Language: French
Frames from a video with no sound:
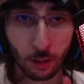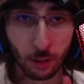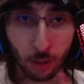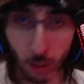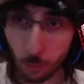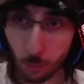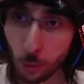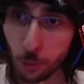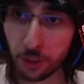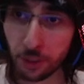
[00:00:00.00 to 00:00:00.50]

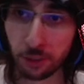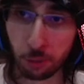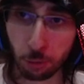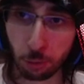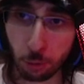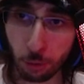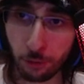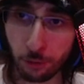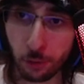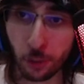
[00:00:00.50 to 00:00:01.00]
comme le dit
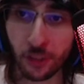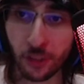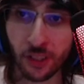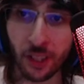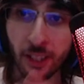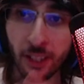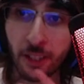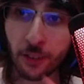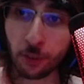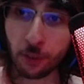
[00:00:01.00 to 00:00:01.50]
Cucuc, faut que
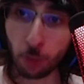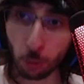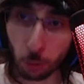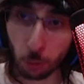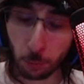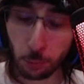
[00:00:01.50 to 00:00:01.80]
ça reste dans nos